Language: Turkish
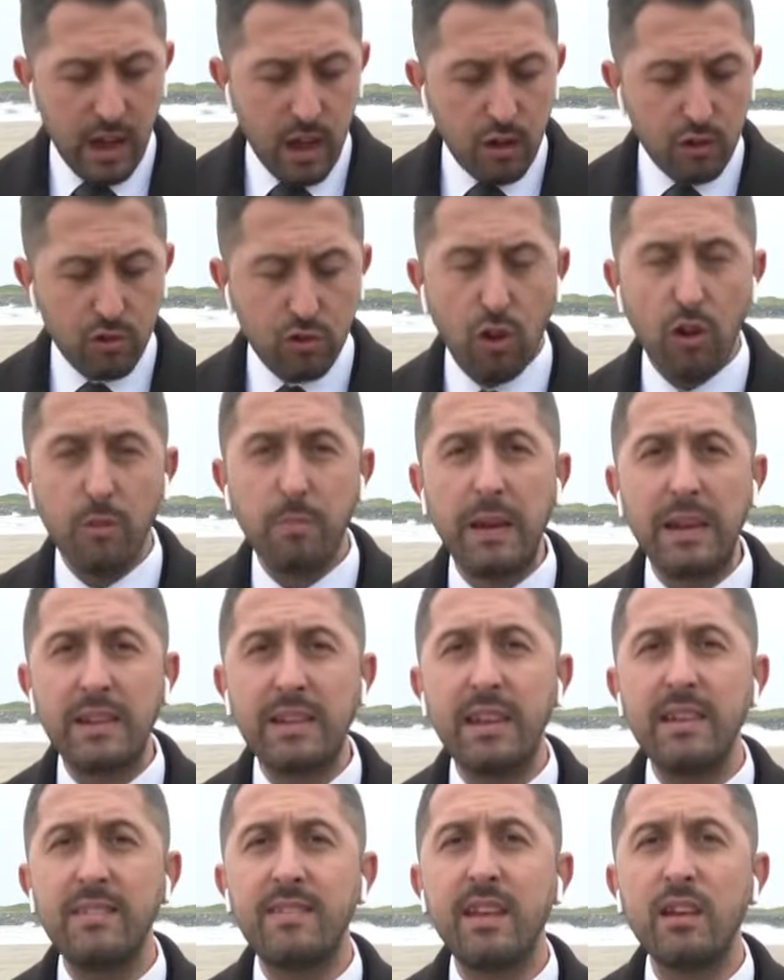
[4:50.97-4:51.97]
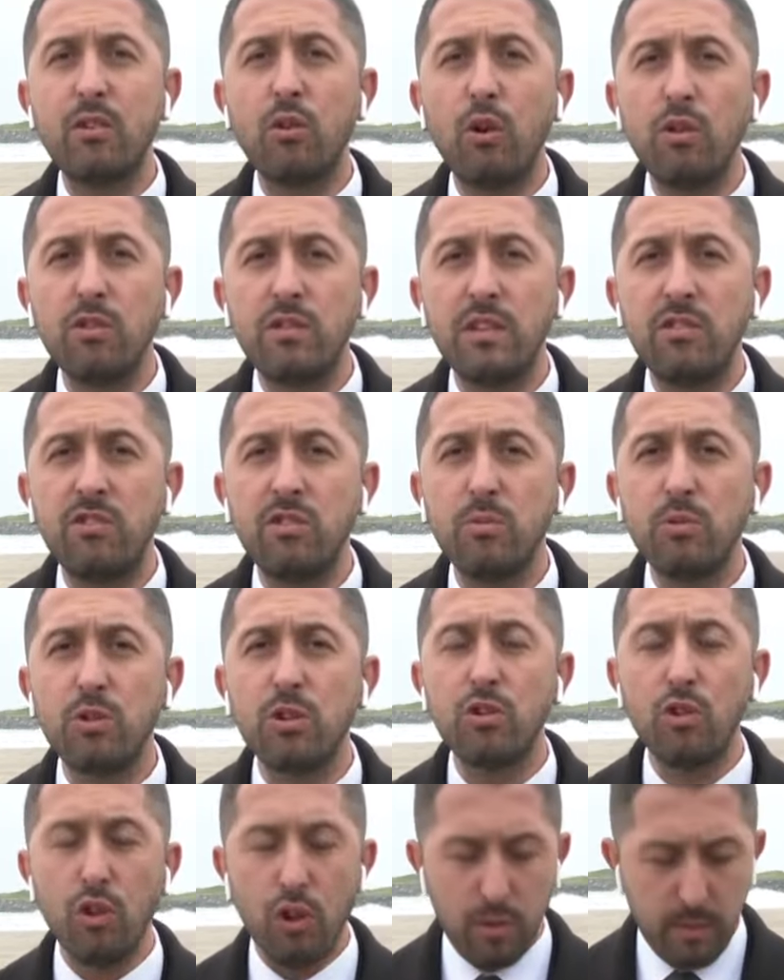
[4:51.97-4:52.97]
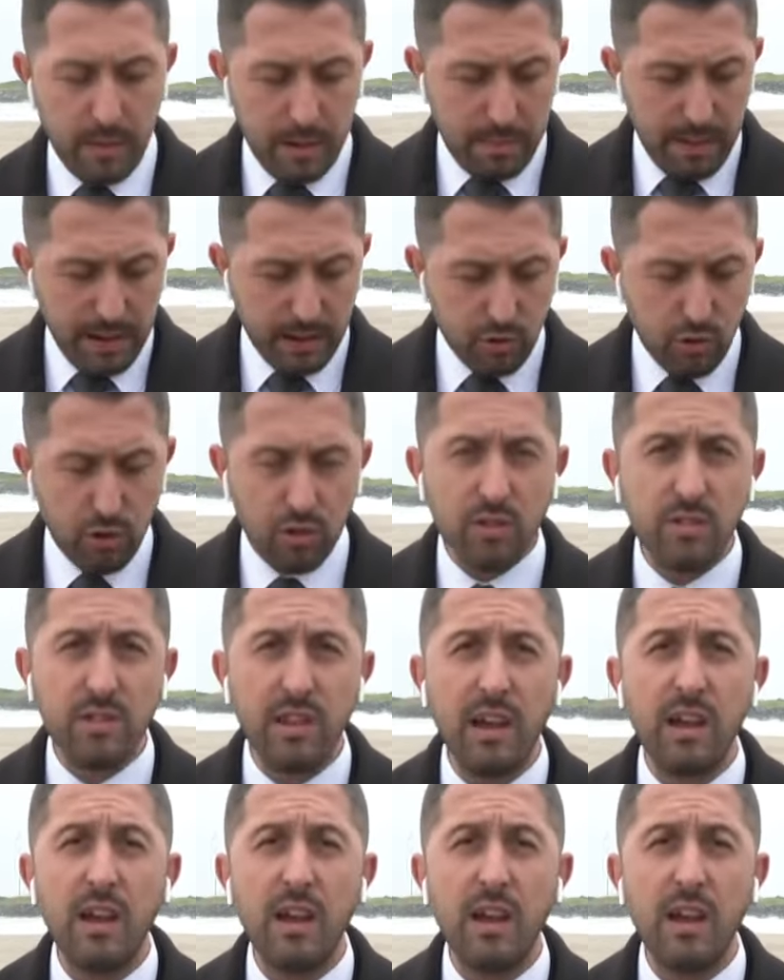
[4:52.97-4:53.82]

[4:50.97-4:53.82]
Sol bekte ise Kostic'i bugün görmeyi bekliyoruz.